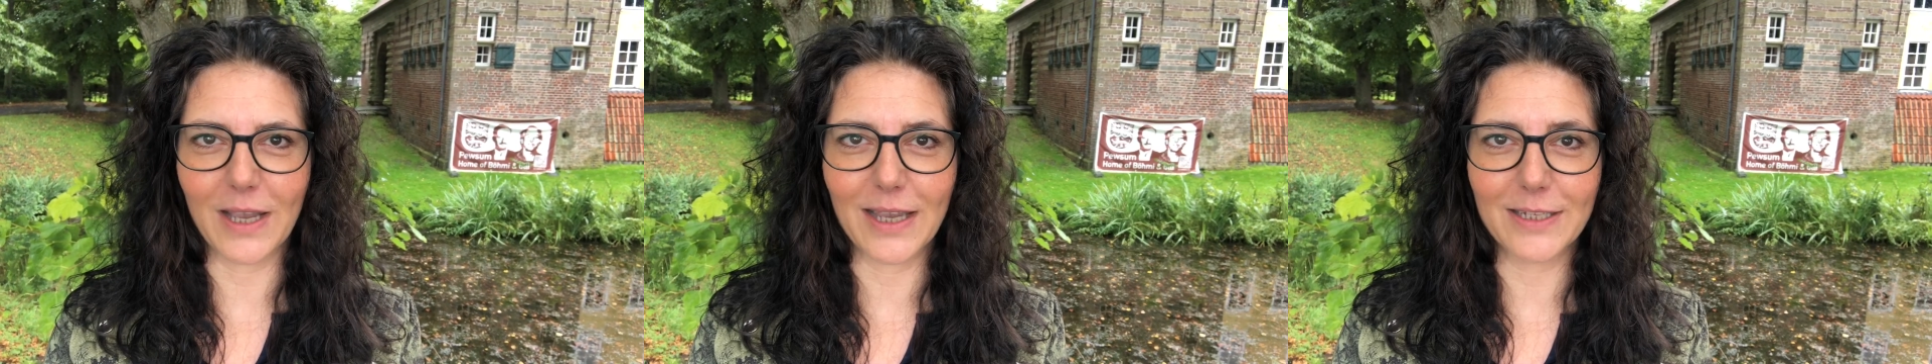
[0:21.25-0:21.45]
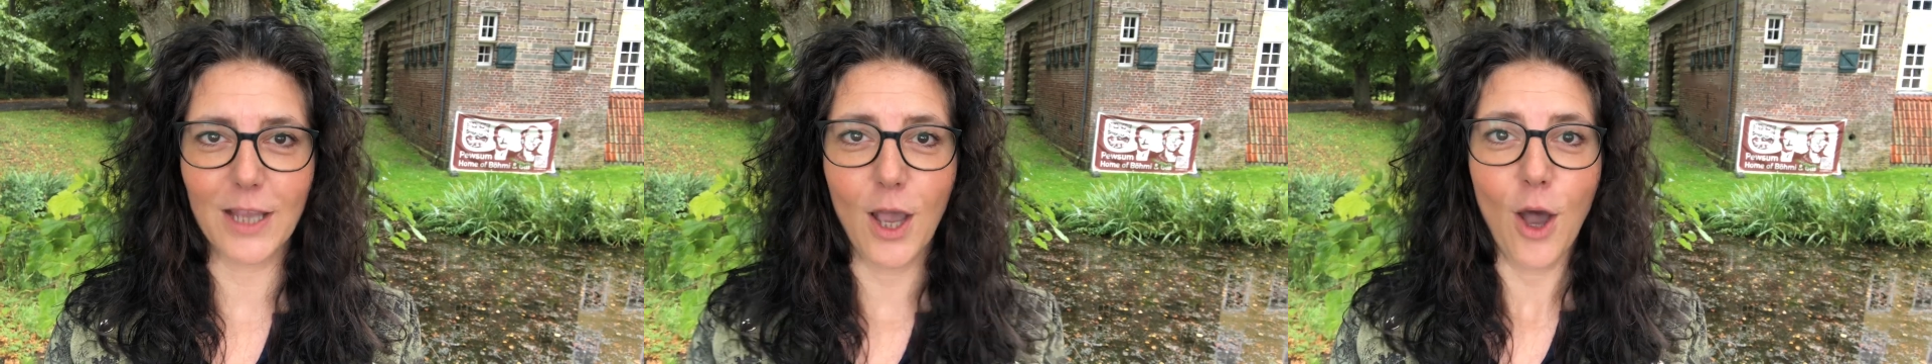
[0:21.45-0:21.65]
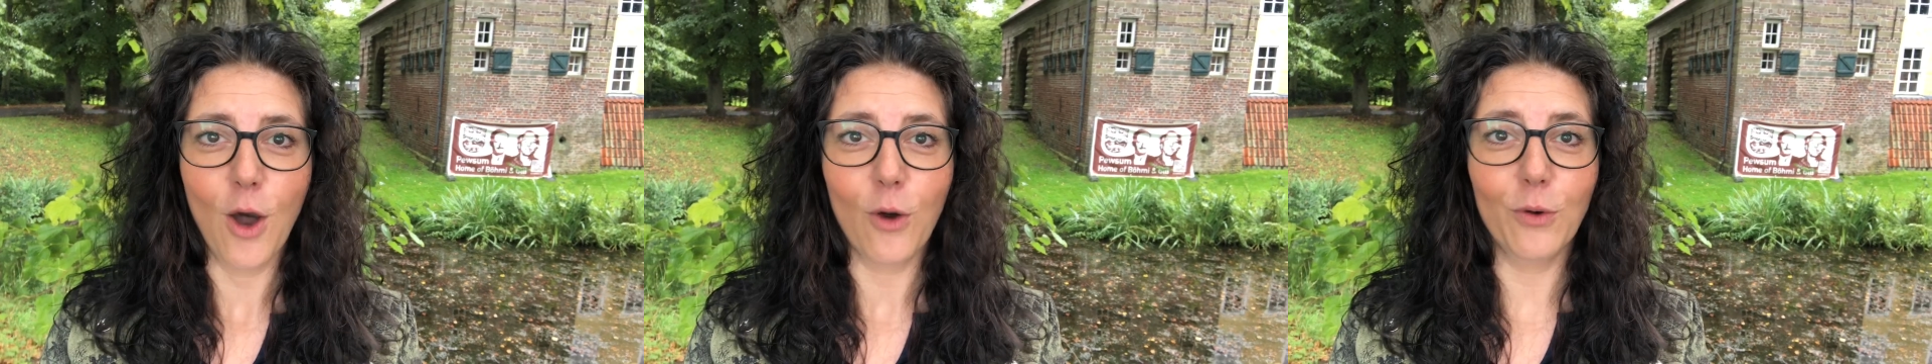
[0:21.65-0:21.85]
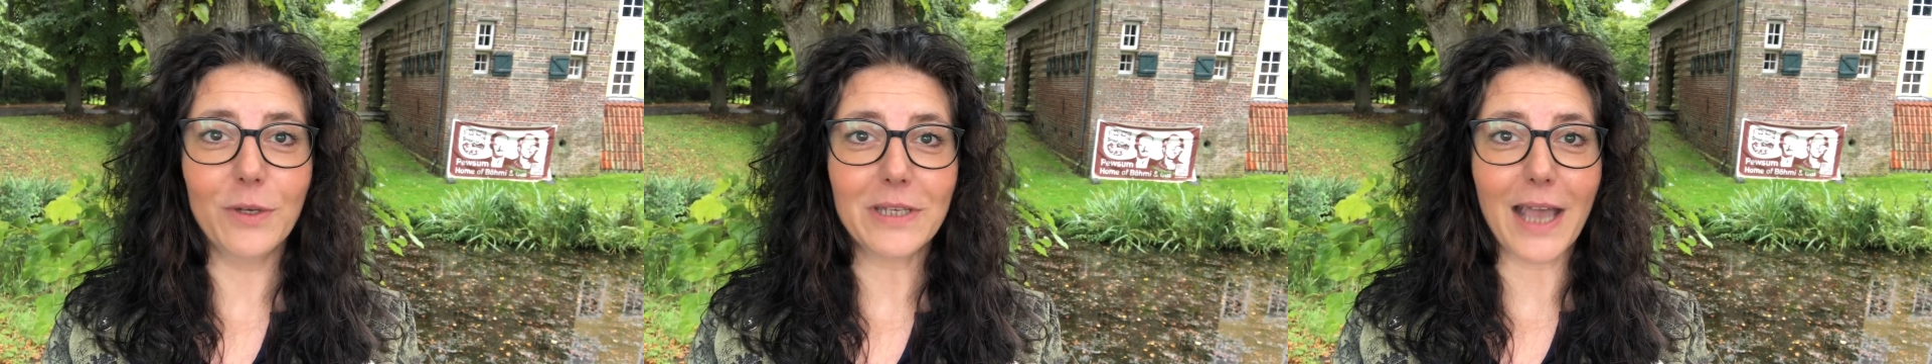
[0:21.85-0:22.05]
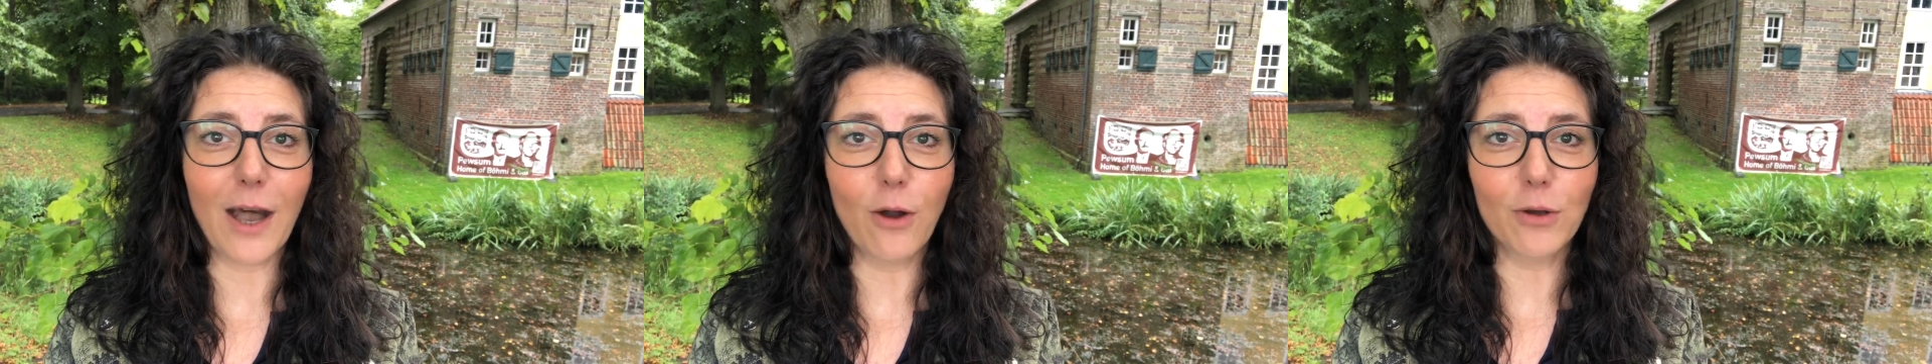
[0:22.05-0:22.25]
hat
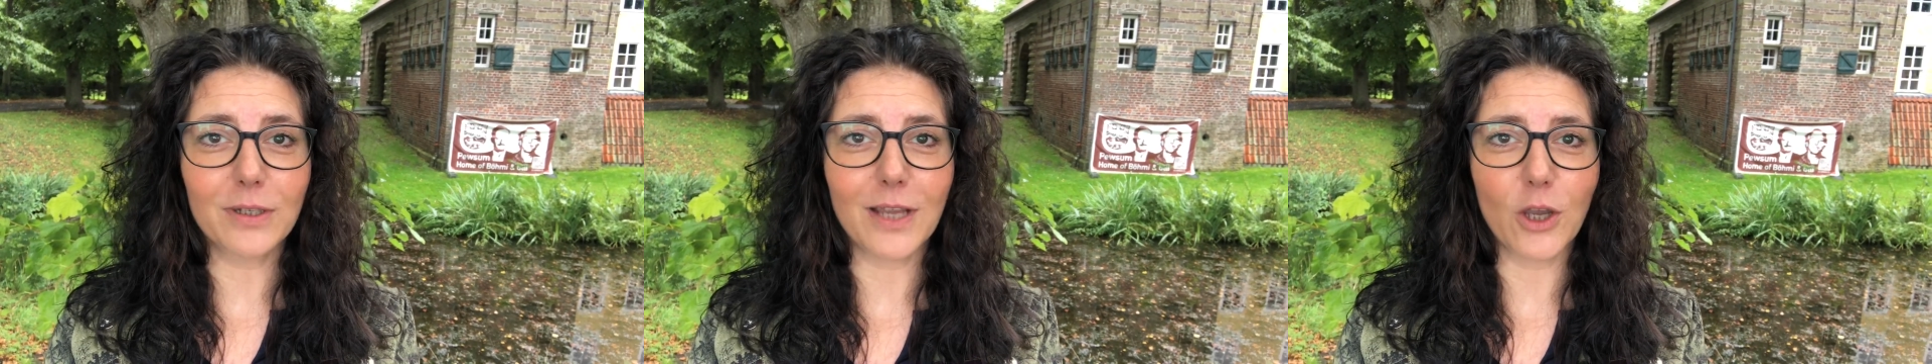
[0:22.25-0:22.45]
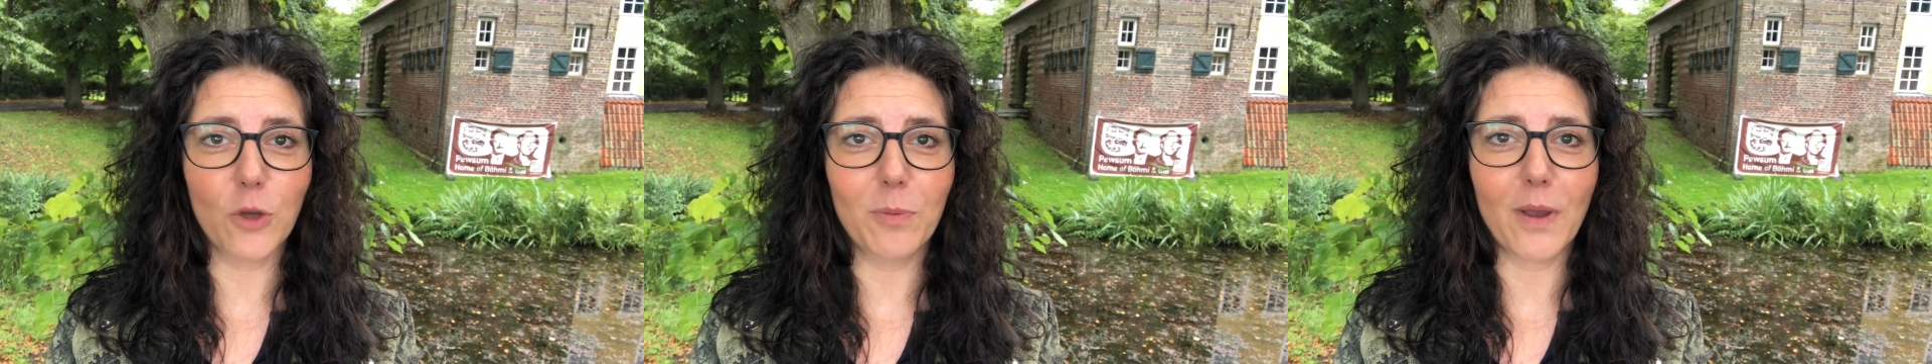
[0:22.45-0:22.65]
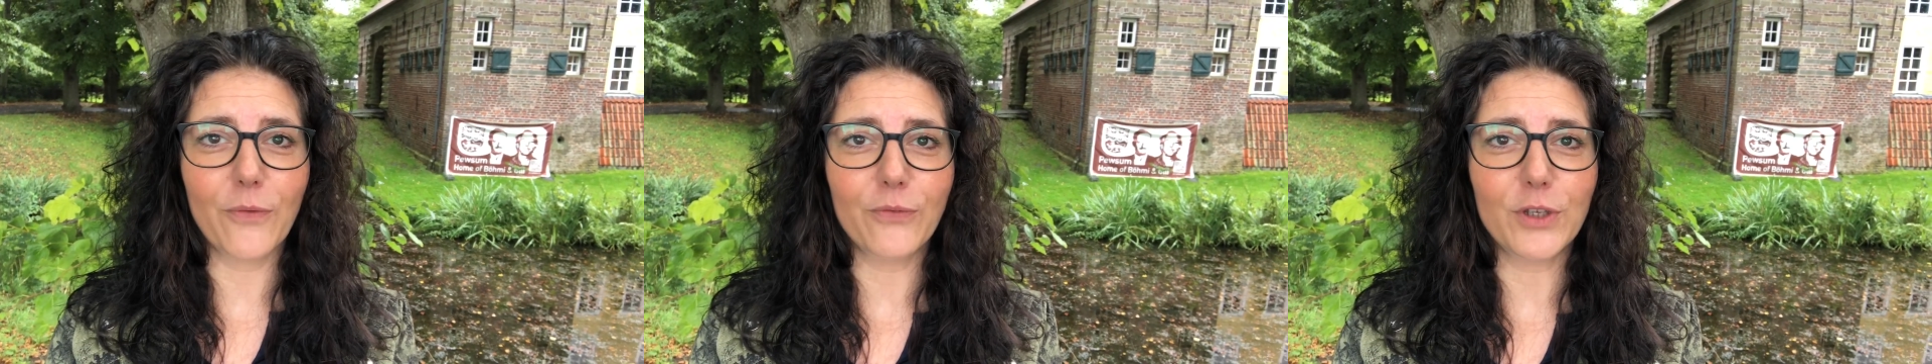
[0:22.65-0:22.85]
und auch darüber,